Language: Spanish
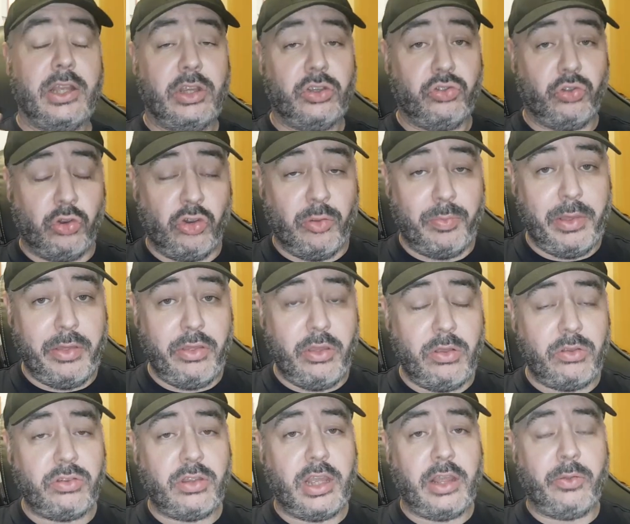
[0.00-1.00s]
Son unos
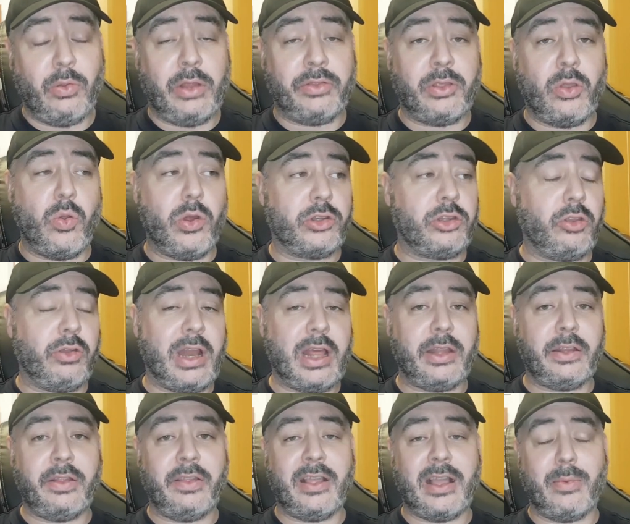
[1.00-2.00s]
vídeos que durante un cuarto de
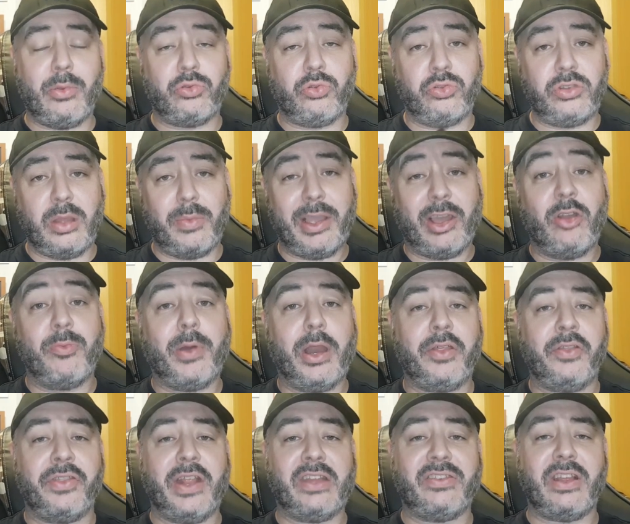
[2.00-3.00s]
hora dedicamos un tema que nos parece
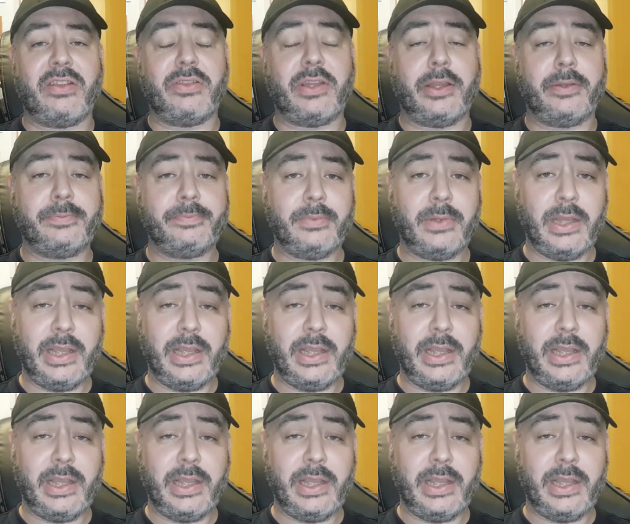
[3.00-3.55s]
interesante.